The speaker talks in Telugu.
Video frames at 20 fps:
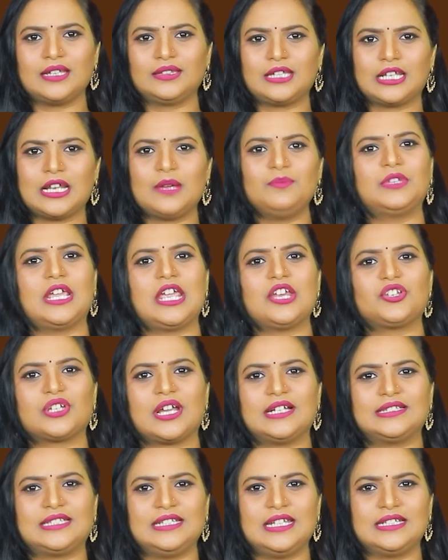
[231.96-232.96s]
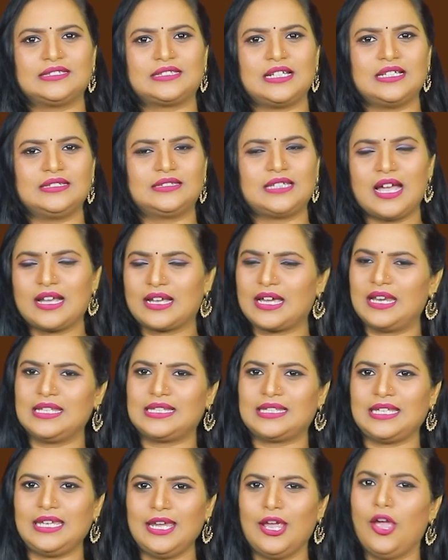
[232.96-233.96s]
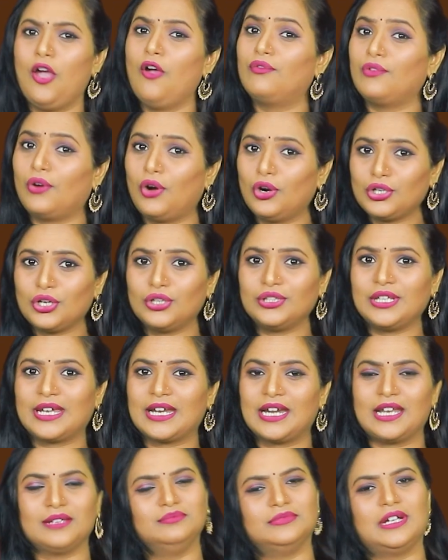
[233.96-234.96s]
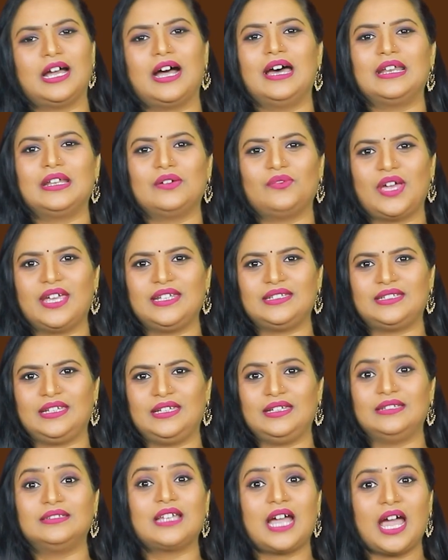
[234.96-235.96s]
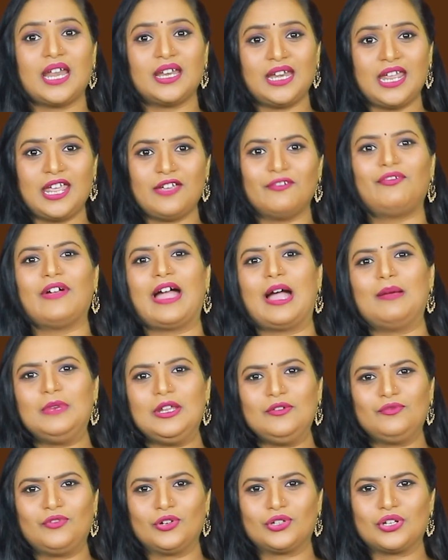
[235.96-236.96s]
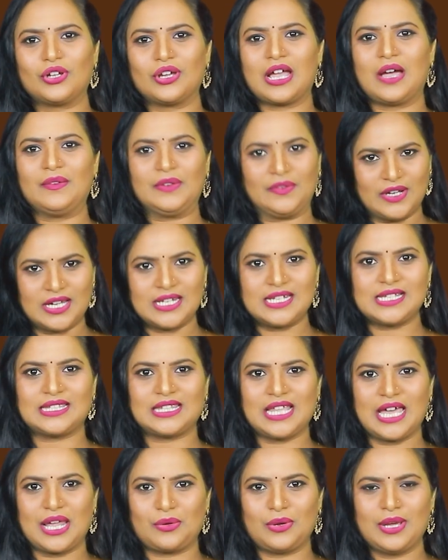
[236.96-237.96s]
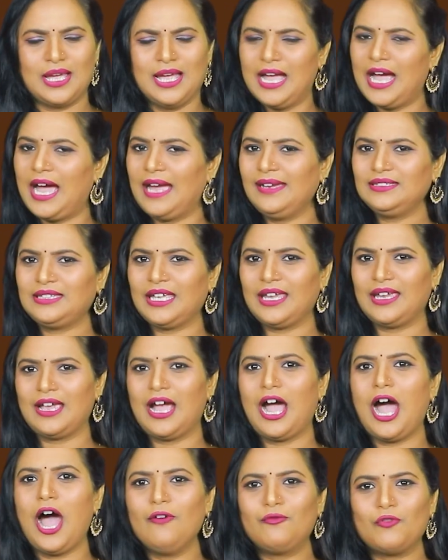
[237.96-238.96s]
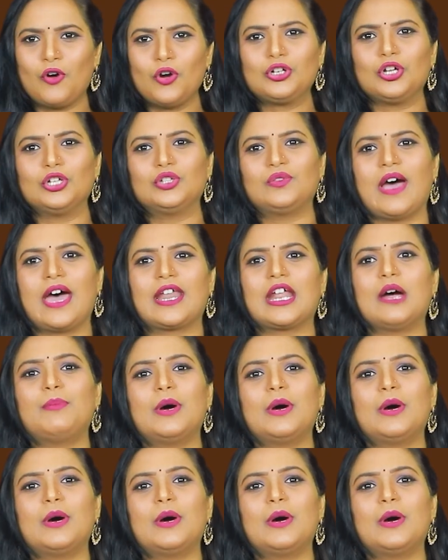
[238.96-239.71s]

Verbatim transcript: అనంతరం దేశాధినేతలంతా కలిసి ఫోటో దిగడం ఆనవాయితీ దానినే ఫ్యామిలీ ఫోటోగా వ్యవహరిస్తారు అయితే ఆ ఫోటో ద్వారా